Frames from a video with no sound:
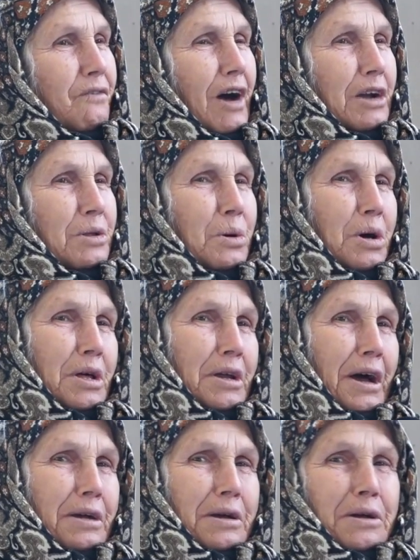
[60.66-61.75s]
Farklı
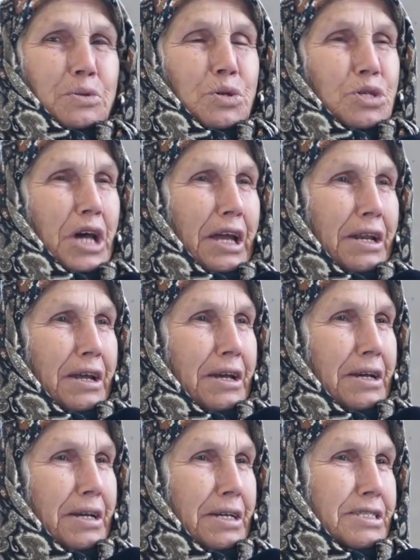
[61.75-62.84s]
olarak e,
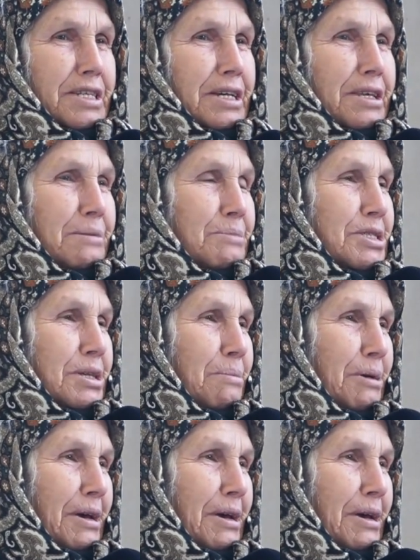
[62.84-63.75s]
düzenli, istediğimiz gibi